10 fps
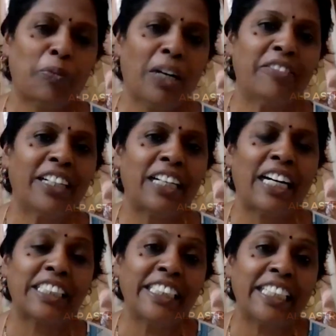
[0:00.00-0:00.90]
மாவை
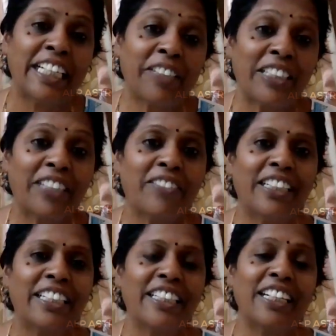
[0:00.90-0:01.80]
அரிசி நினை வைக்க
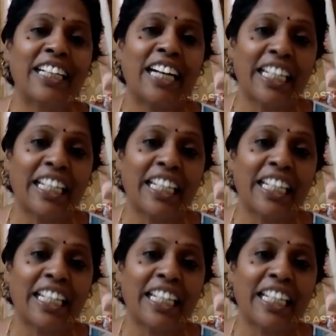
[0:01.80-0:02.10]
வேண்டியதில்ல